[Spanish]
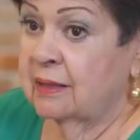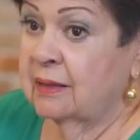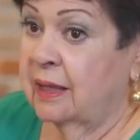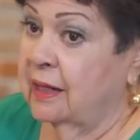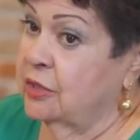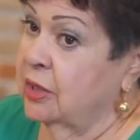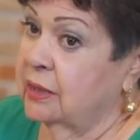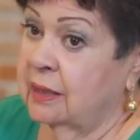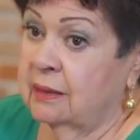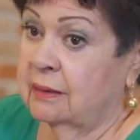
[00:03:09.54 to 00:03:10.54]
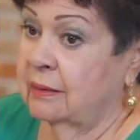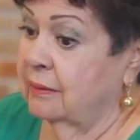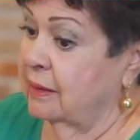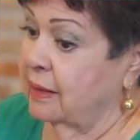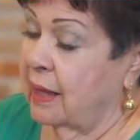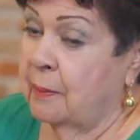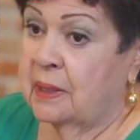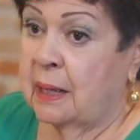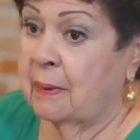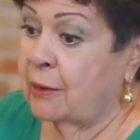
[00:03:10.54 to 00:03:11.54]
derechita, eh, eh,
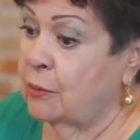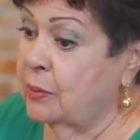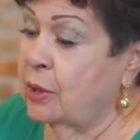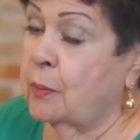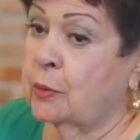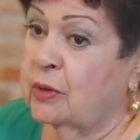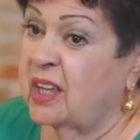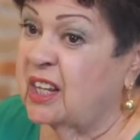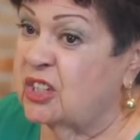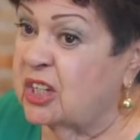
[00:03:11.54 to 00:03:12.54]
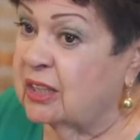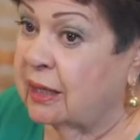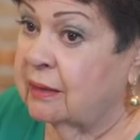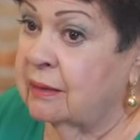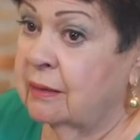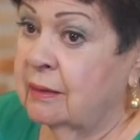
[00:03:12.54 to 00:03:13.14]
caminaba conmigo, pero derechita.